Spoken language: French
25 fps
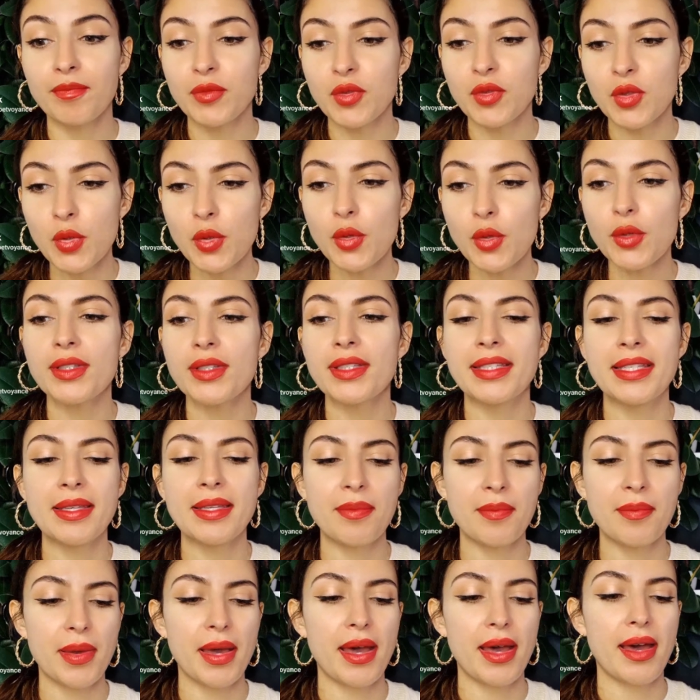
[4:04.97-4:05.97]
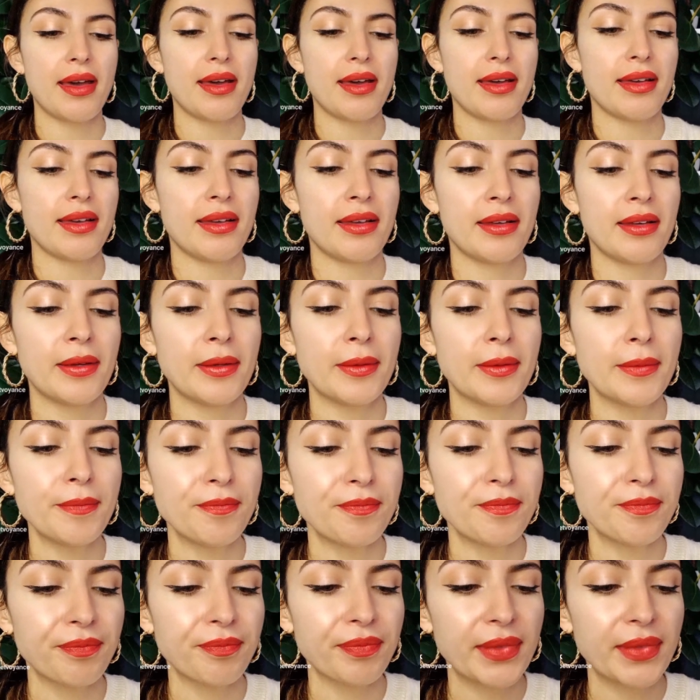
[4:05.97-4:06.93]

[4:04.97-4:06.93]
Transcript: de départ. Hein.